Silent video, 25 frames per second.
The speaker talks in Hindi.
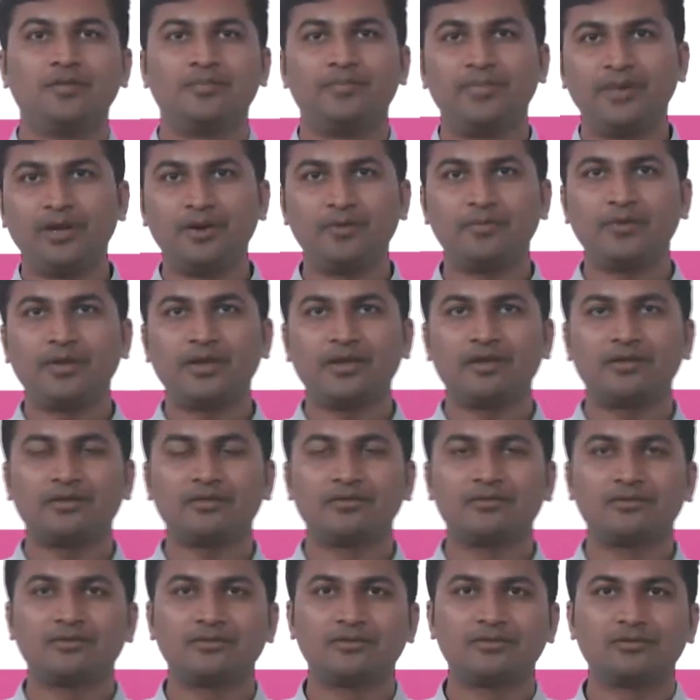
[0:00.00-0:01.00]
बिलीव मी
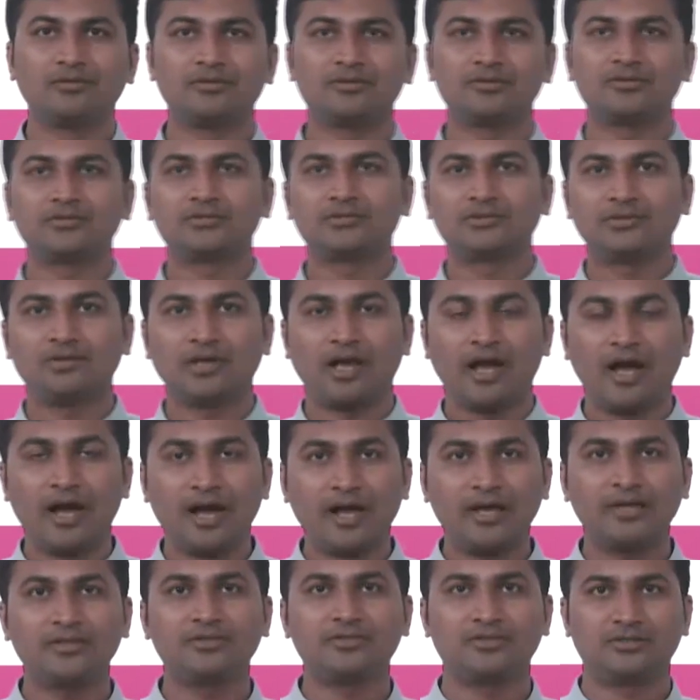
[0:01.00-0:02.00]

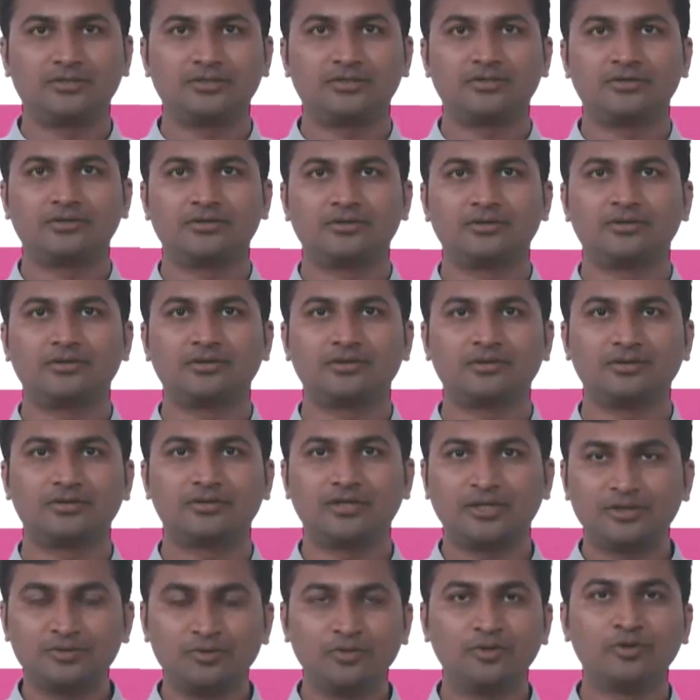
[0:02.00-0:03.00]
आज
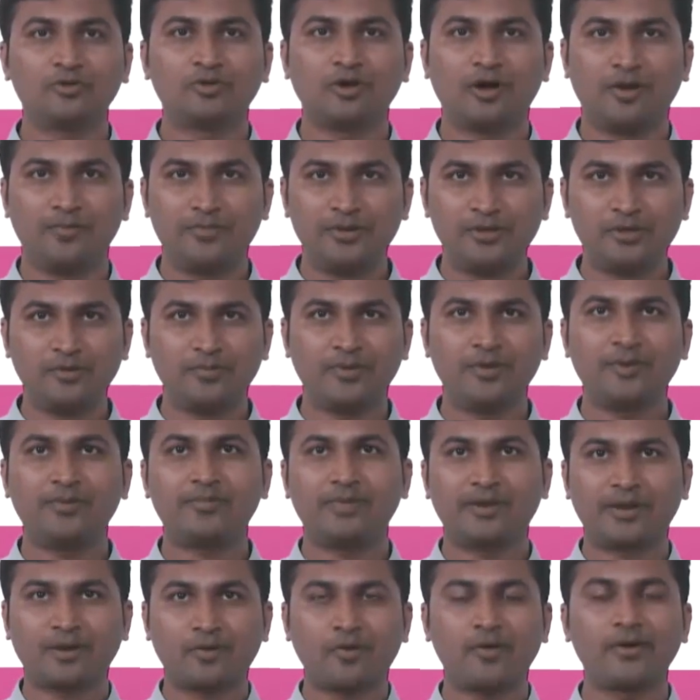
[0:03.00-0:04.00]
सच बोलूँ तो अभी जो
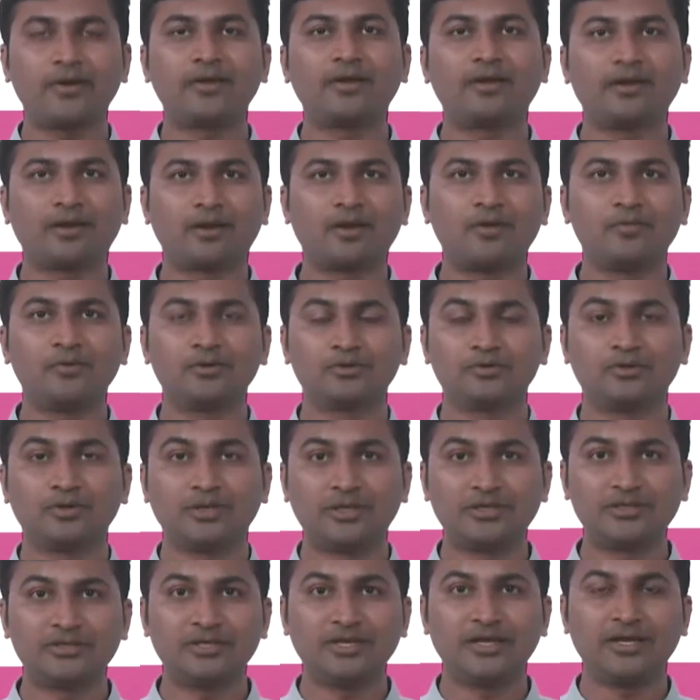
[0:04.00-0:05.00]
मैं रिकॉर्डिंग कर रहा हूँ बच्चों
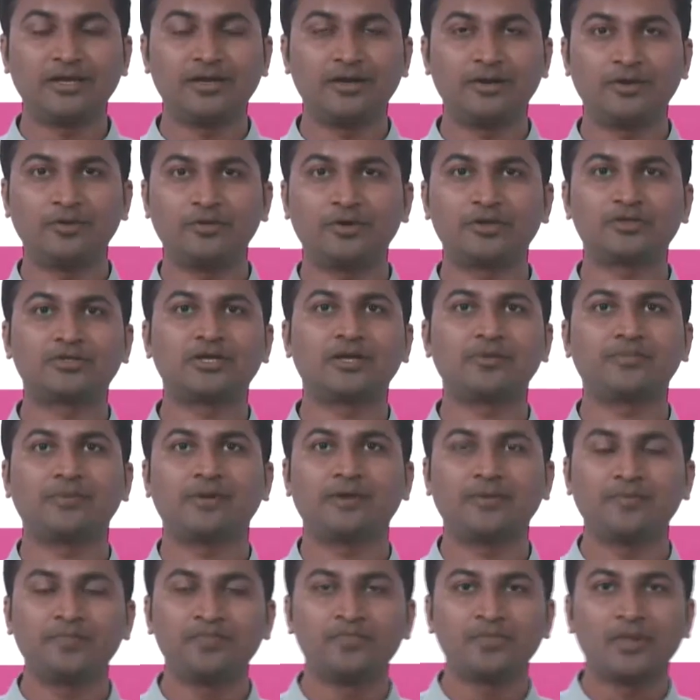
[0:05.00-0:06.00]
इसी ड्यूरेशन
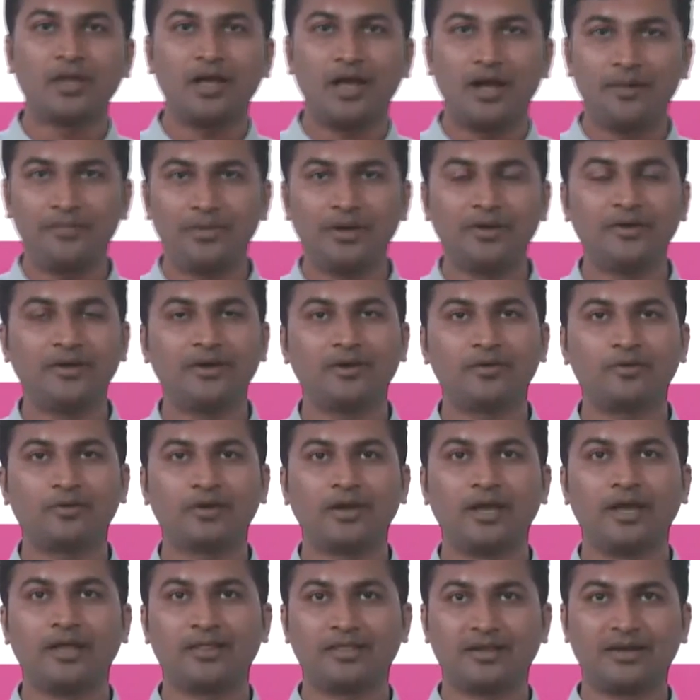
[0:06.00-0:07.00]
में आप बिलीव नहीं
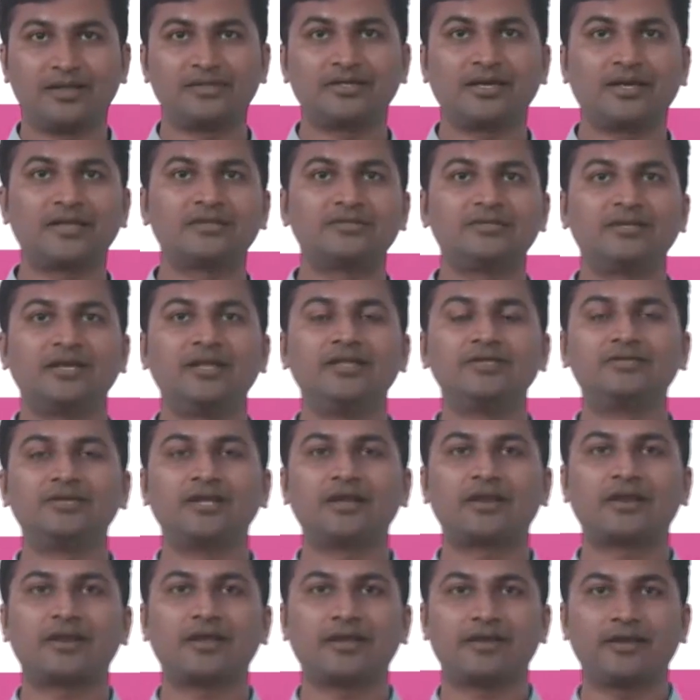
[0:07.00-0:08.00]
करोगे इतने सारे सेल
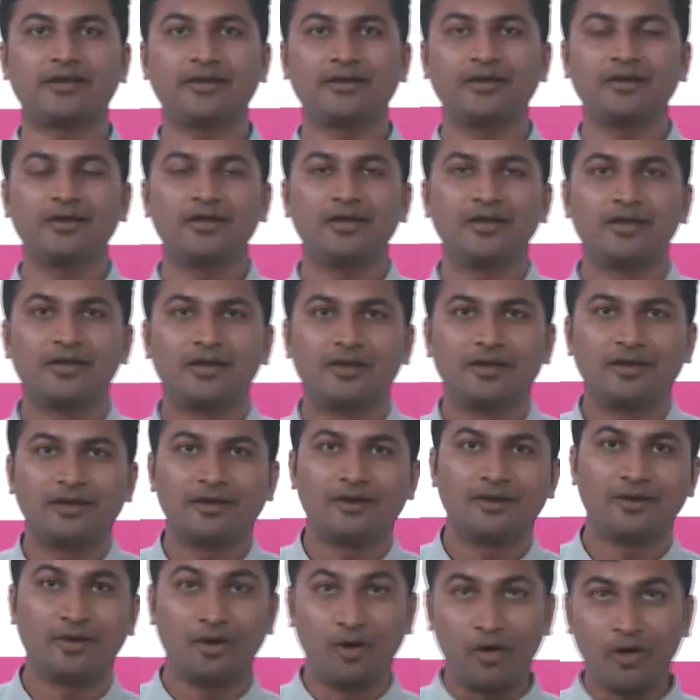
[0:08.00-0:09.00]
चल रहे
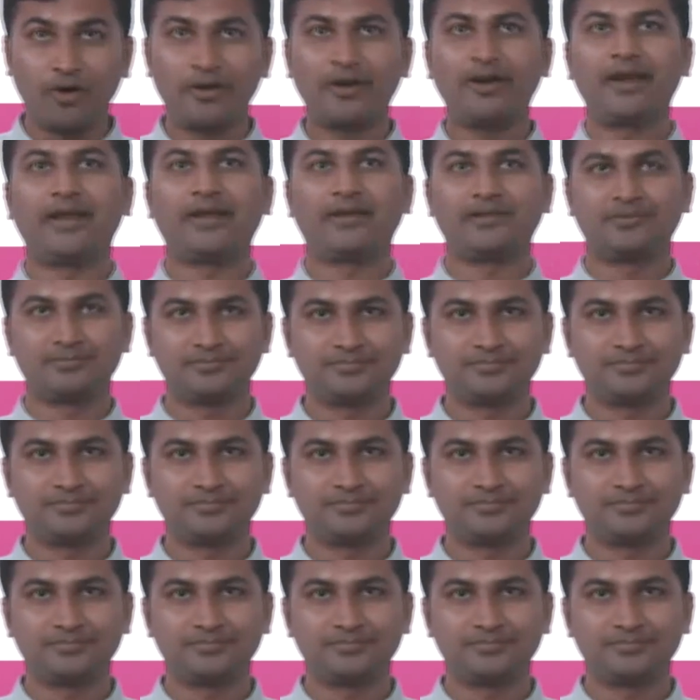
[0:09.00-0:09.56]
हैं ऑनलाइन